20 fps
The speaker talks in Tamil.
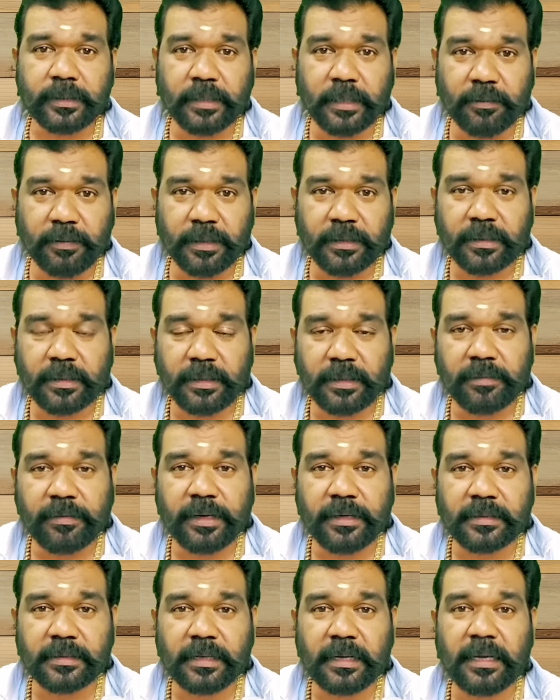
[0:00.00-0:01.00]
இருபத்தி ரெண்டு
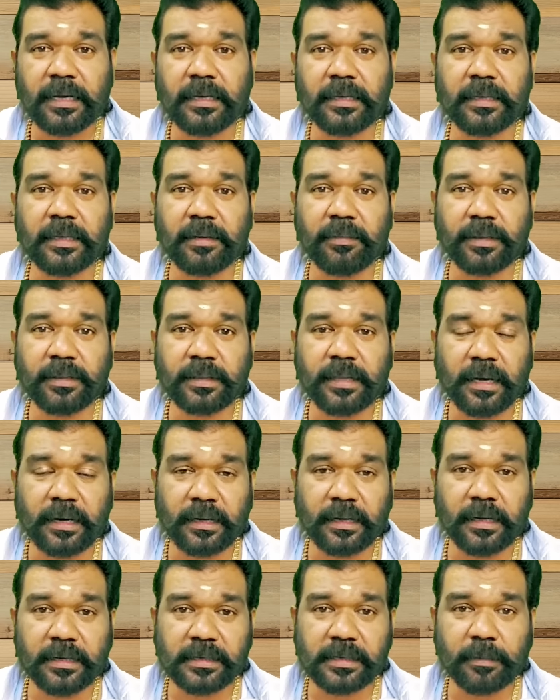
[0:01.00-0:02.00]
வயசுல இருபத்தாறு
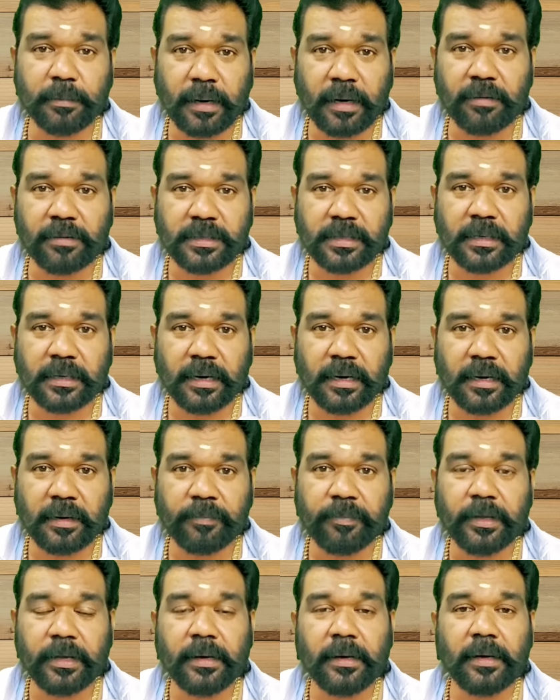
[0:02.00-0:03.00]
கேஸுக்கு மேல வச்சிருக்காரு
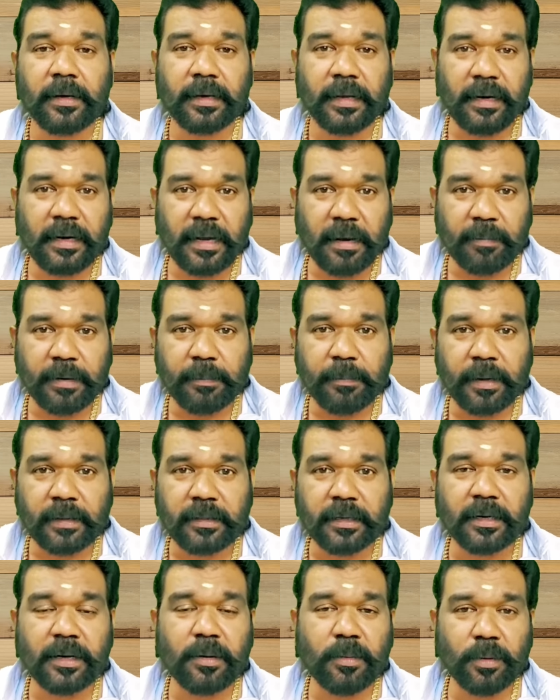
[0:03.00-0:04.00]
எல்லாமே
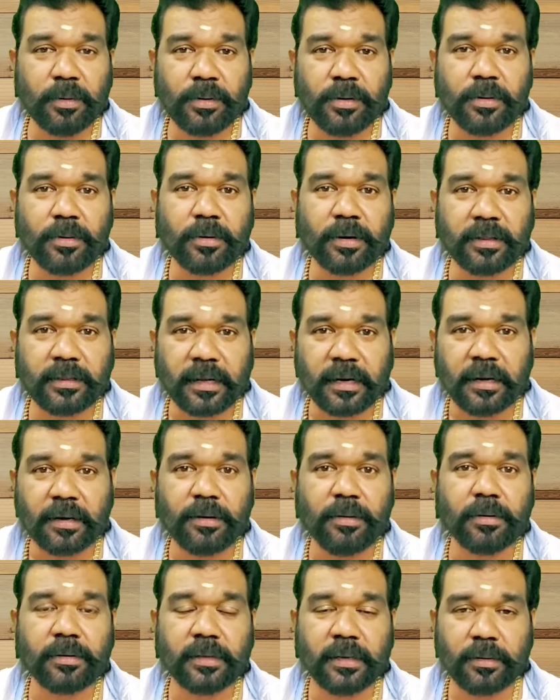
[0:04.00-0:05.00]
பாத்தீங்கன்னா ஒண்ணு கூட
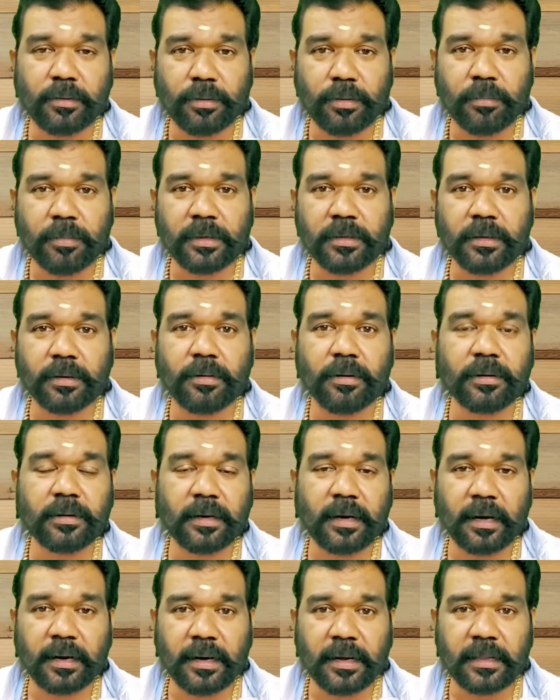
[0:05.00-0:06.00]
தனக்கோ தன் குடும்பத்துக்கோ
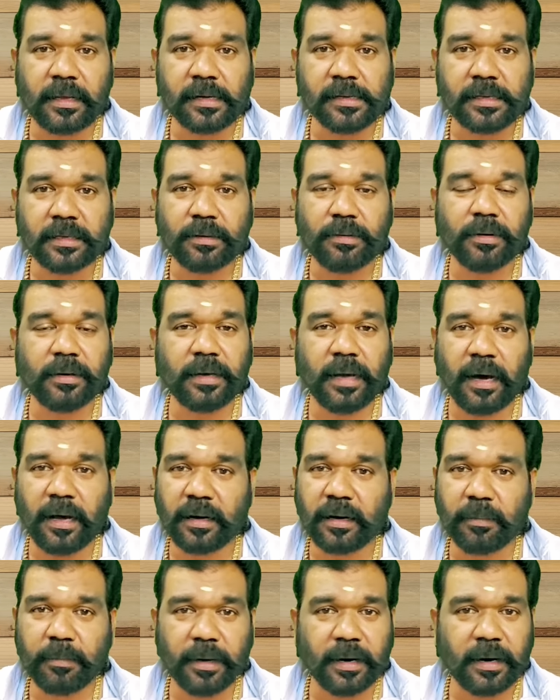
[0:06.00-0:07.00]
தன் அக்கா தங்கச்சிக்கோ
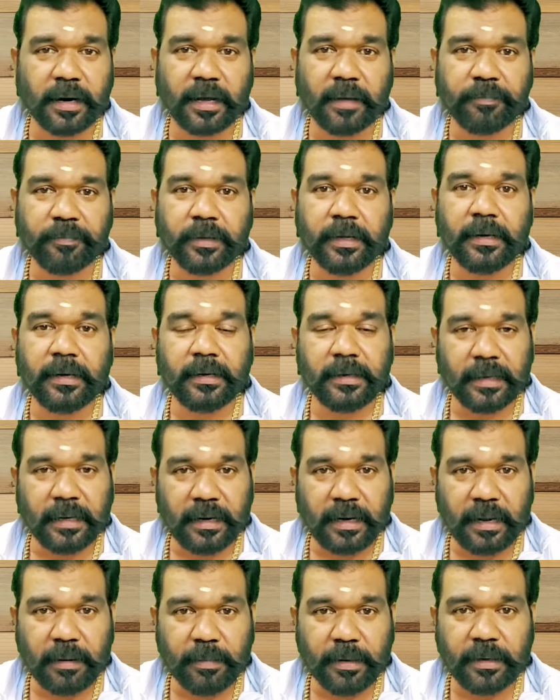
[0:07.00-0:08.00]
யாருக்குமே கிடையாது
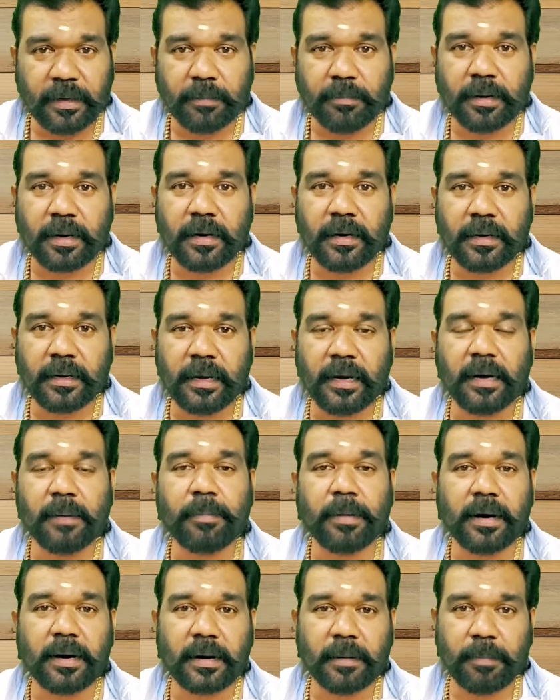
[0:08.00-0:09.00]
எல்லாமே நண்பர்களுக்காக
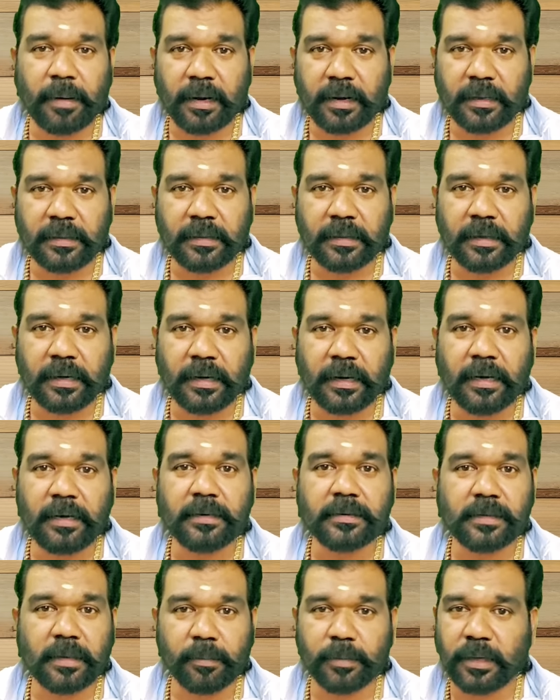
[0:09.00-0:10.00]
பழன பழக்கத்துக்காக
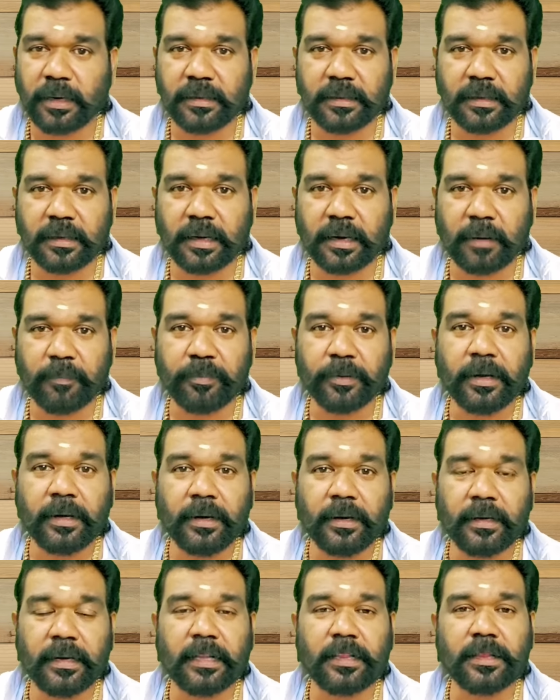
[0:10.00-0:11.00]
சமுதாயத்துக்காக
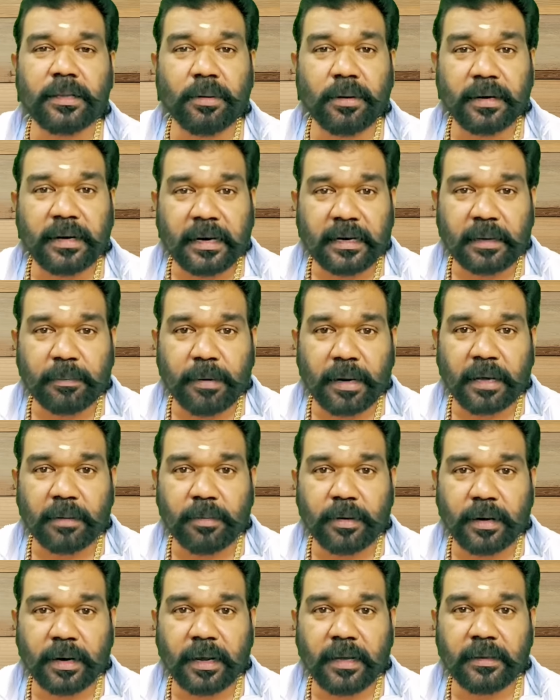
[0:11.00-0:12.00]
எந்த ஒரு கெட்ட
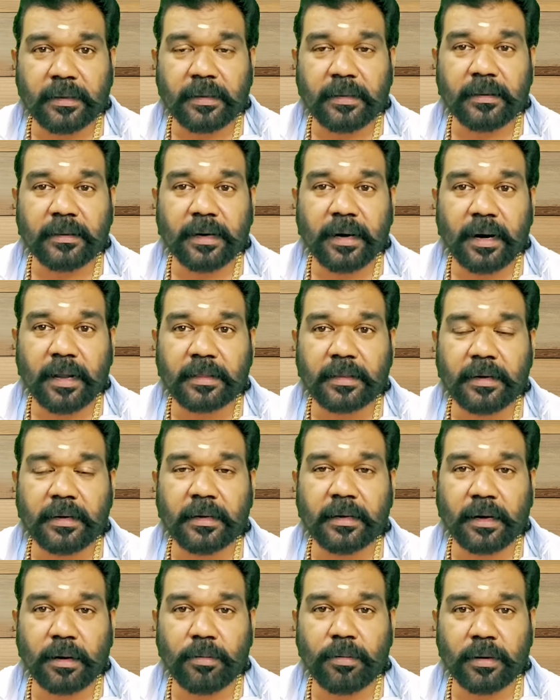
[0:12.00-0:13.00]
பழக்கமும் கிடையாது இந்த காலத்துல
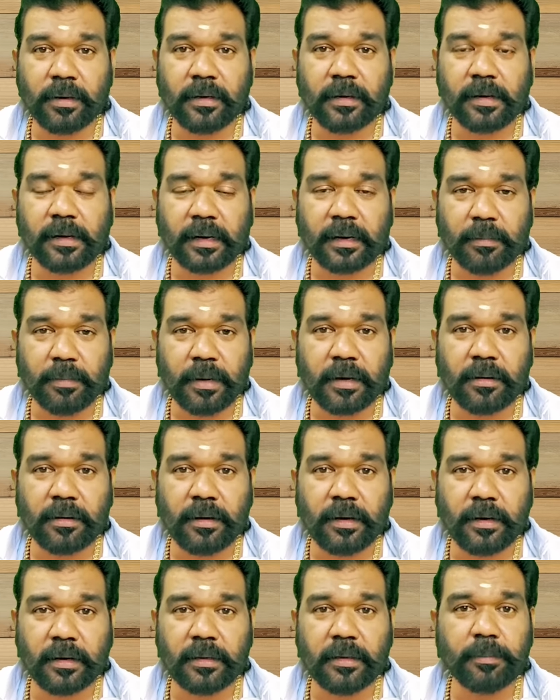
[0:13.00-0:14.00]
இன்னைக்கு ரவுடிங்களுக்கு கெட்ட பழக்கம்
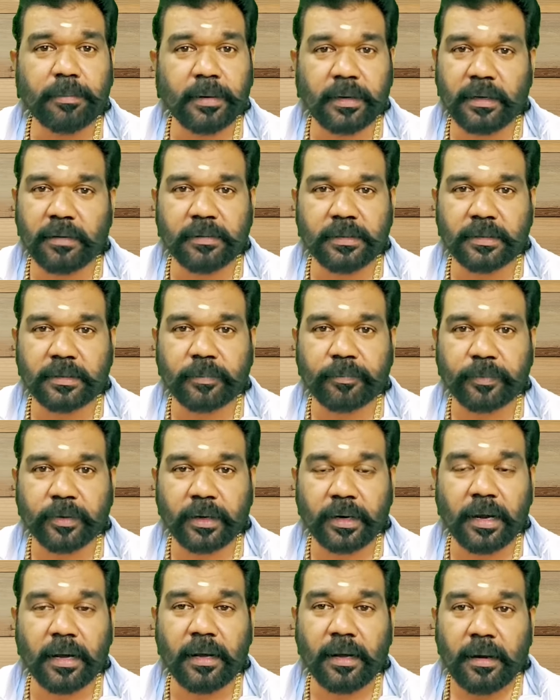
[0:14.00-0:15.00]
இல்லைன்றது பெரிய விஷயம்
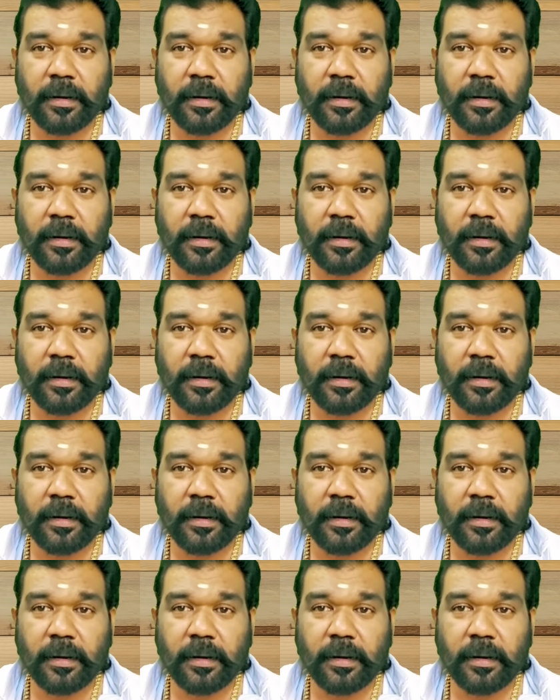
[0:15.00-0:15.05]
ஏன்னா